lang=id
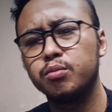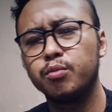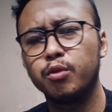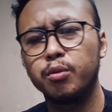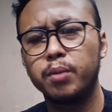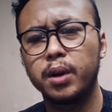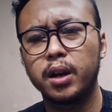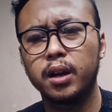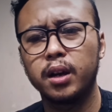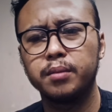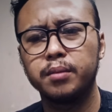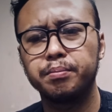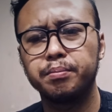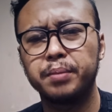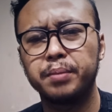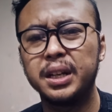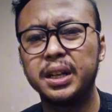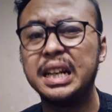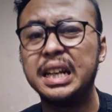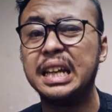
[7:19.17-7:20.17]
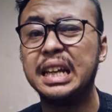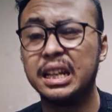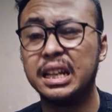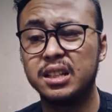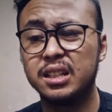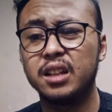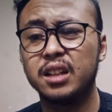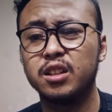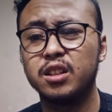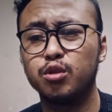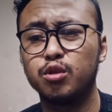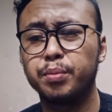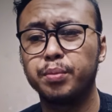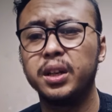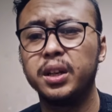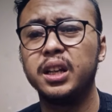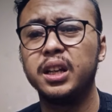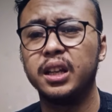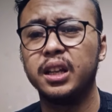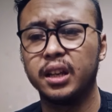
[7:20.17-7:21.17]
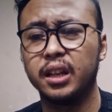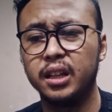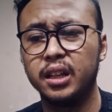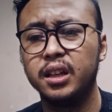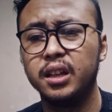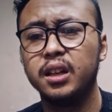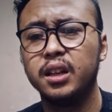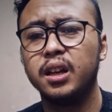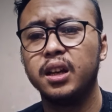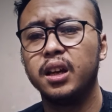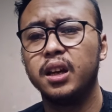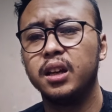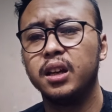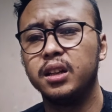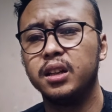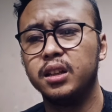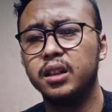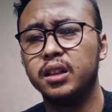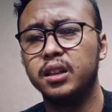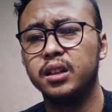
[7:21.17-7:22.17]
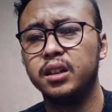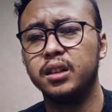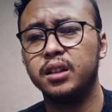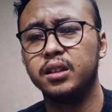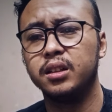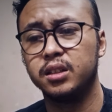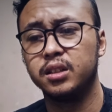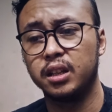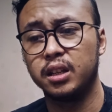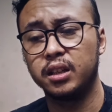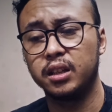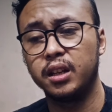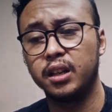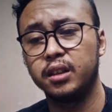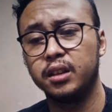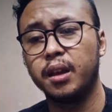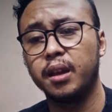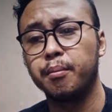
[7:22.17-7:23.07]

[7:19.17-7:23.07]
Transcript: tuh merupakan pendiri salah satu pendiri di The Satanic